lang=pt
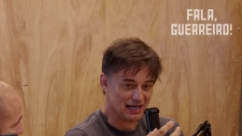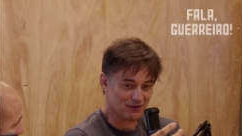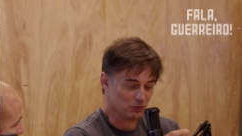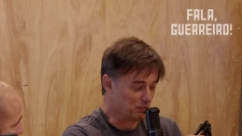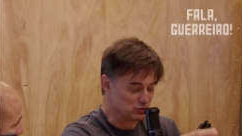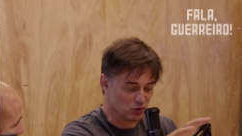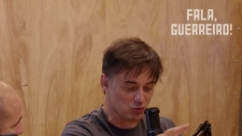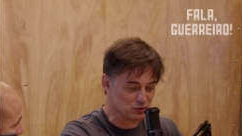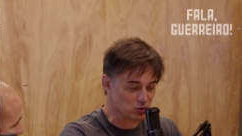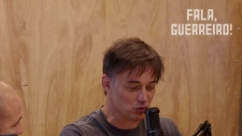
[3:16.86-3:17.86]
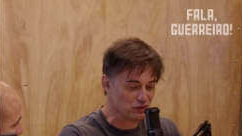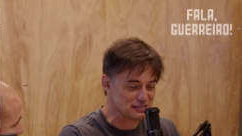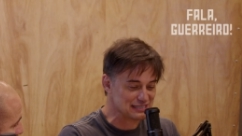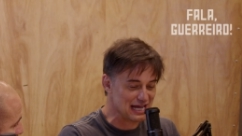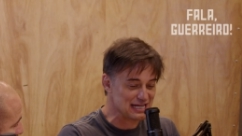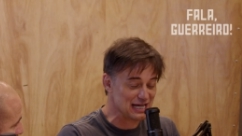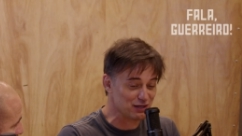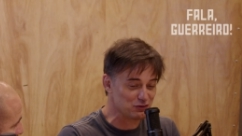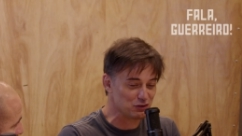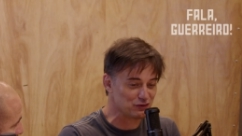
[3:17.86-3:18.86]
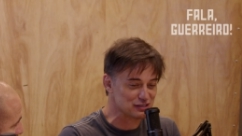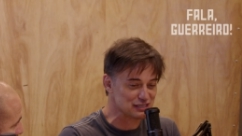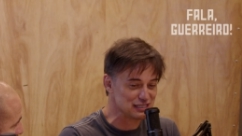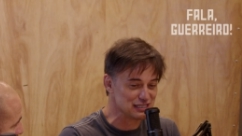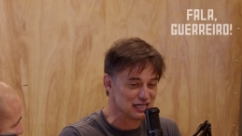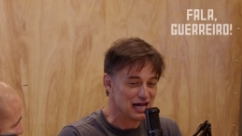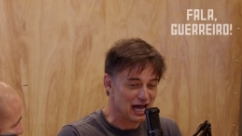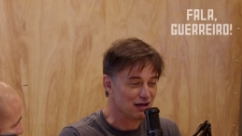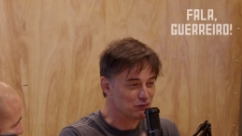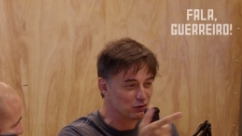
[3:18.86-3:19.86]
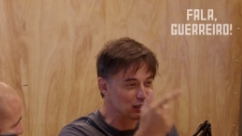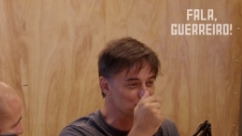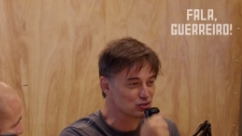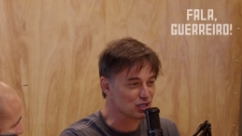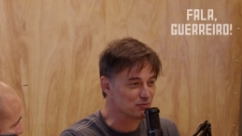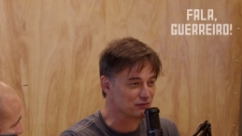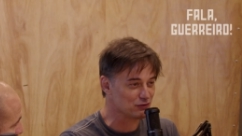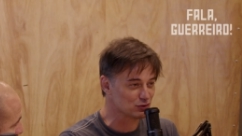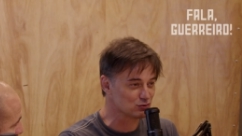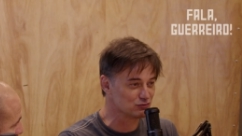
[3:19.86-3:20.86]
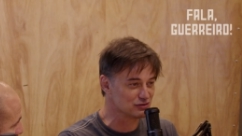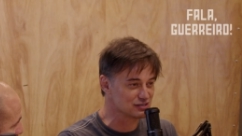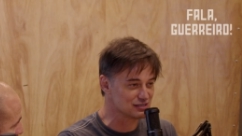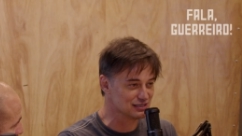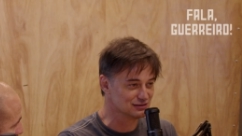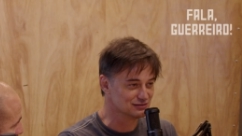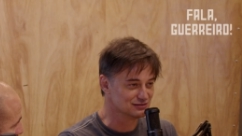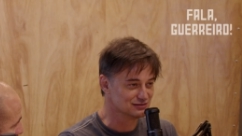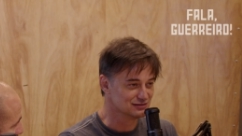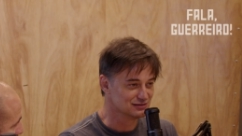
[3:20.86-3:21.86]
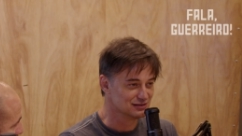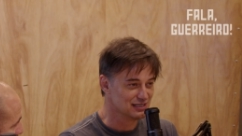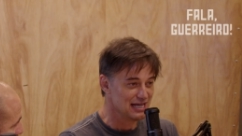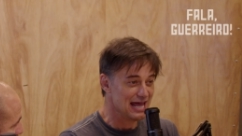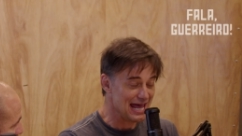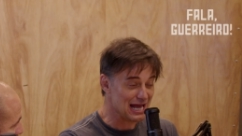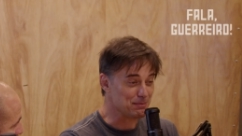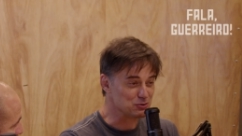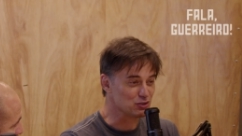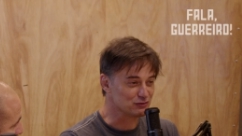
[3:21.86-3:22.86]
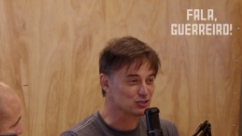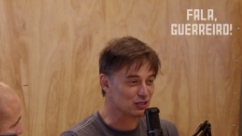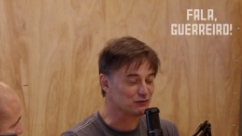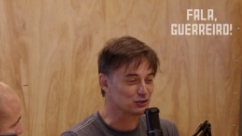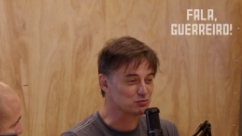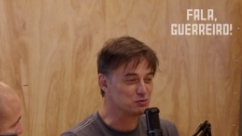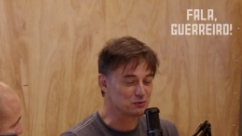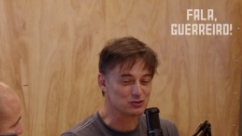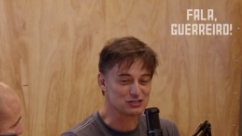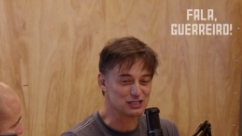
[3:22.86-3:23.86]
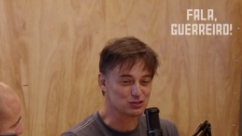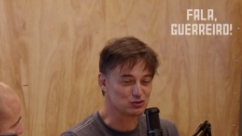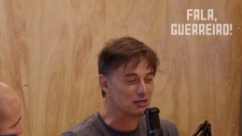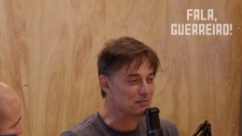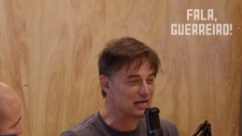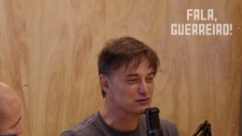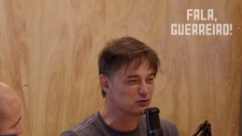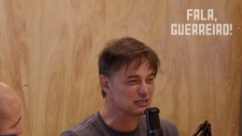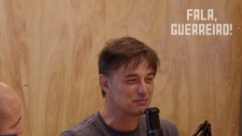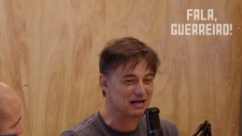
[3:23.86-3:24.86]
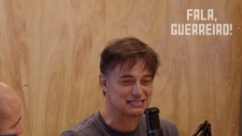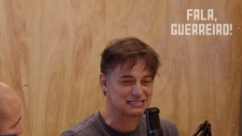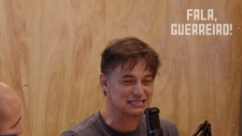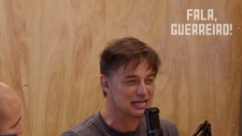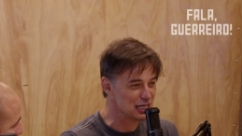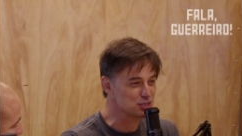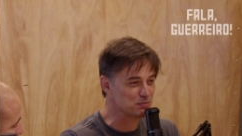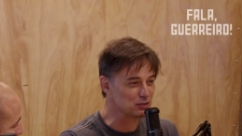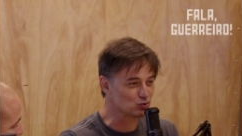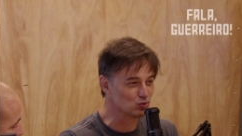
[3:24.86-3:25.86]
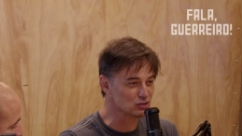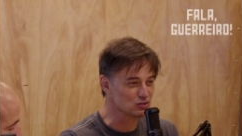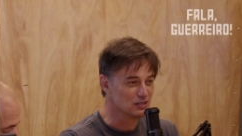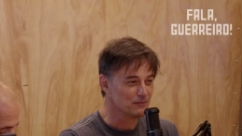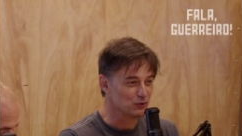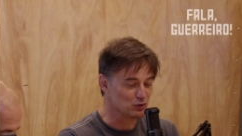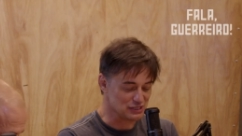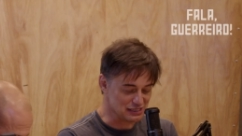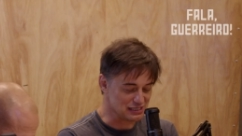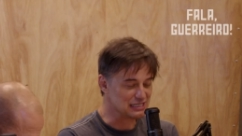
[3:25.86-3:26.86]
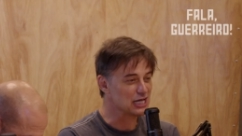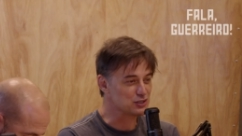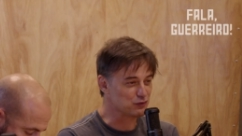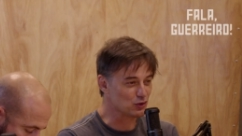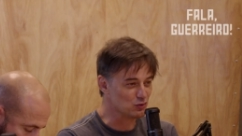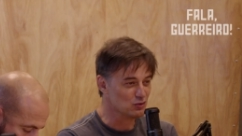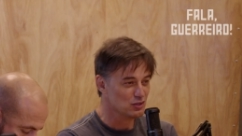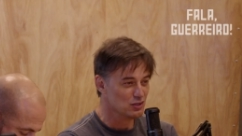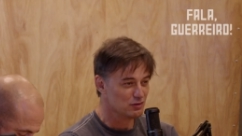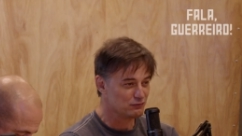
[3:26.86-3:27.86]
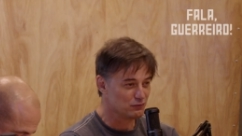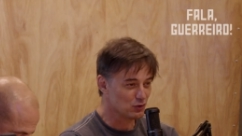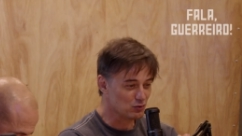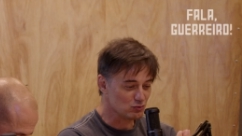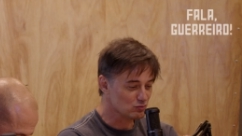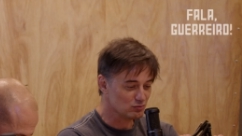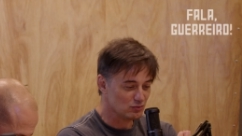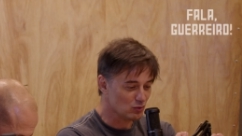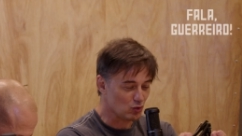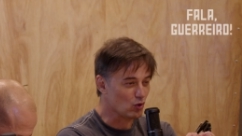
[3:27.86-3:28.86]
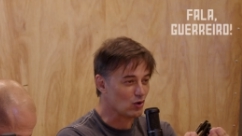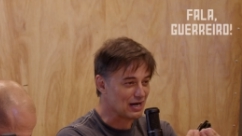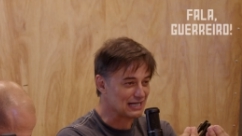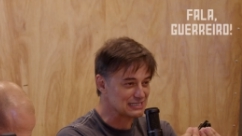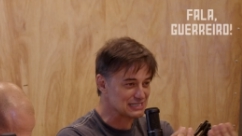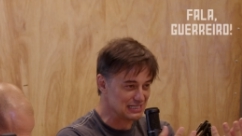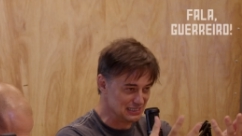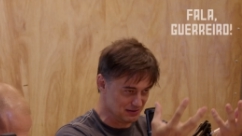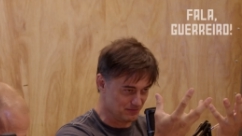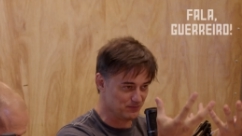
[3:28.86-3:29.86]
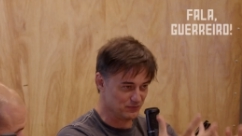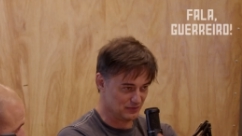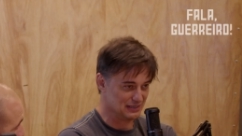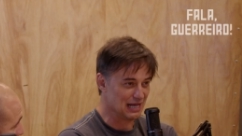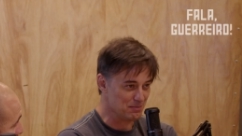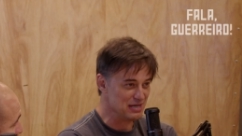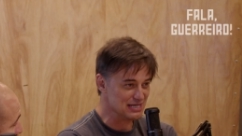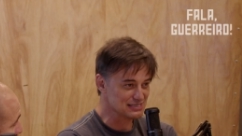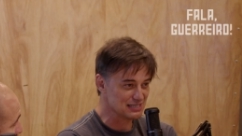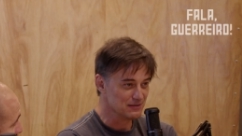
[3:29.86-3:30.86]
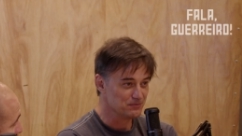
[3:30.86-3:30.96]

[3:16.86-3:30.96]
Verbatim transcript: o pessoal começou a conversar e ela virou e falou assim: Rafa, eu quero tirar uma foto com você. Pô, legal. Ela pediu uma, tirar uma foto comigo porque é o seguinte: o debate foi um debate assim respeitoso, onde as ideias foram, foram colocadas ali uhum. na mesa,